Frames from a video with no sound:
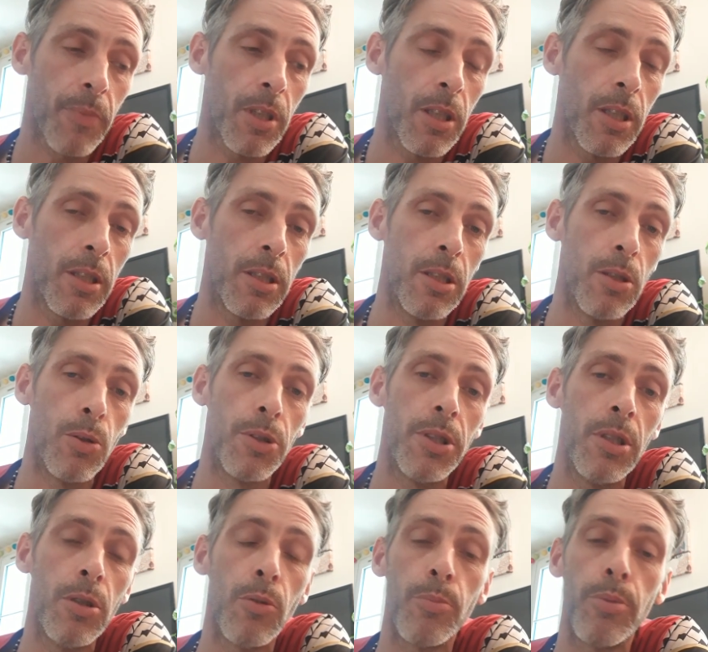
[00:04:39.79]
Hein, et
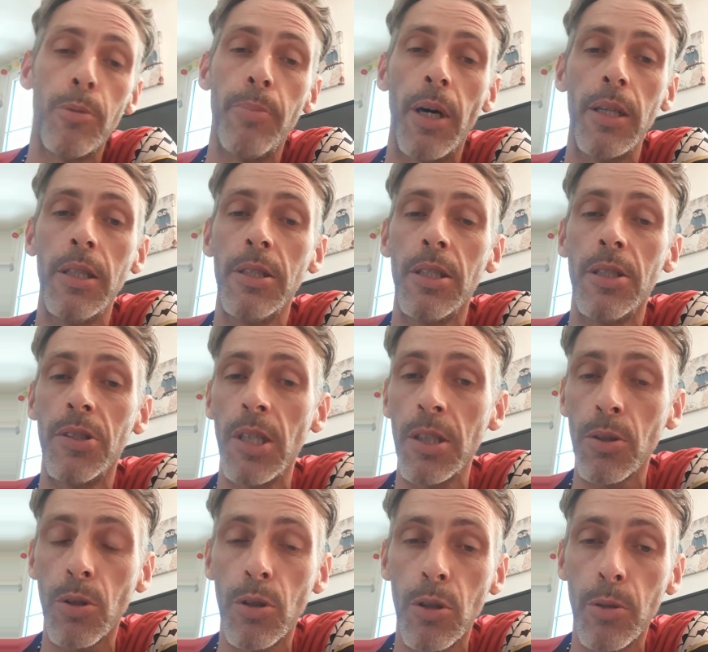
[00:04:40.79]
aussi, on peut parler des
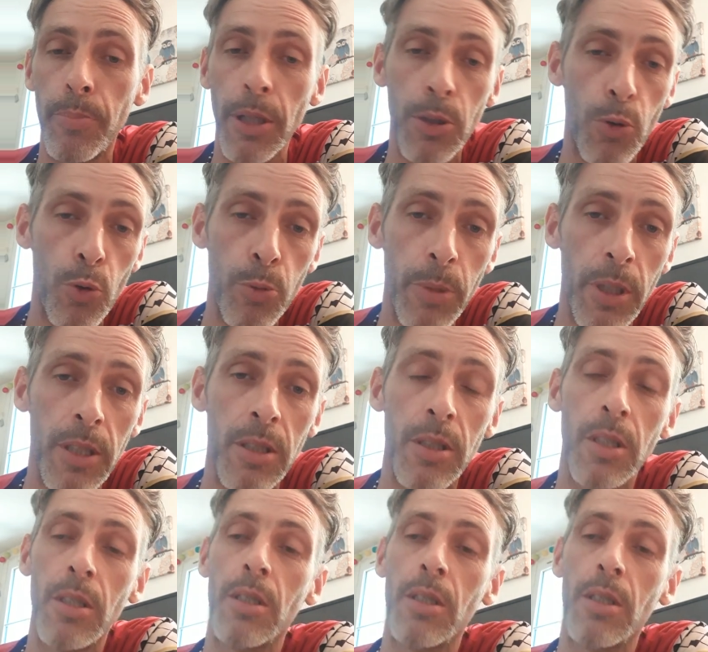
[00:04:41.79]
êtres pas que humains.